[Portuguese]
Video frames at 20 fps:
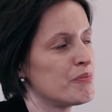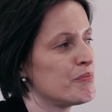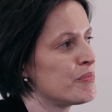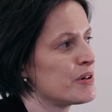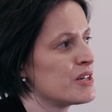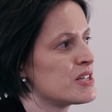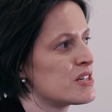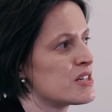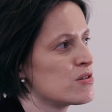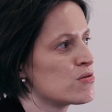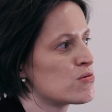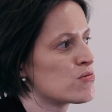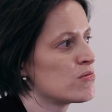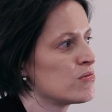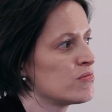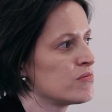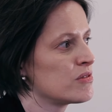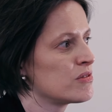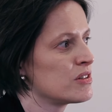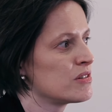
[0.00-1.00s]

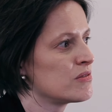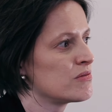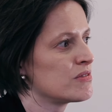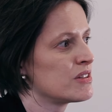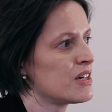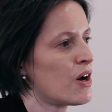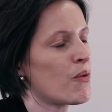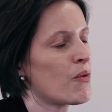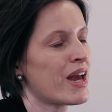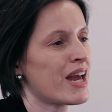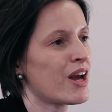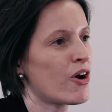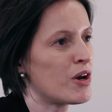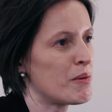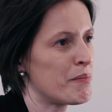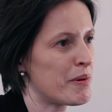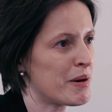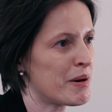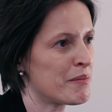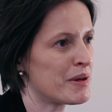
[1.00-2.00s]
preciso que alguém
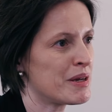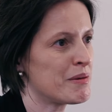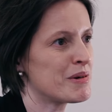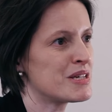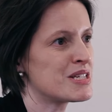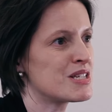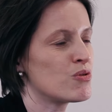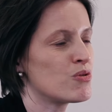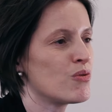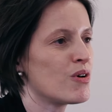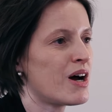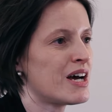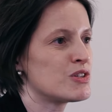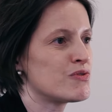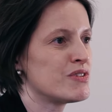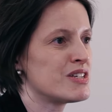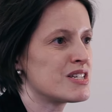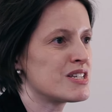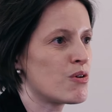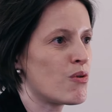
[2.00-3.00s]
olhe para mim, mas eu,
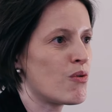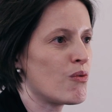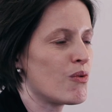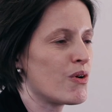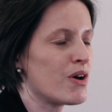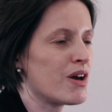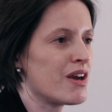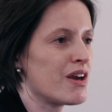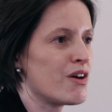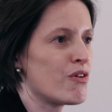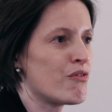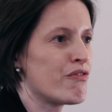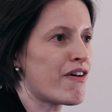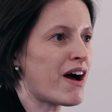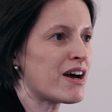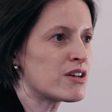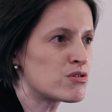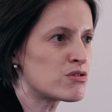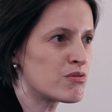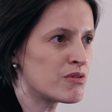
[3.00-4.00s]
às vezes eu, eu
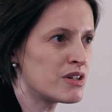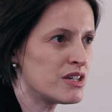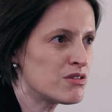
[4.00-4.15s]
faço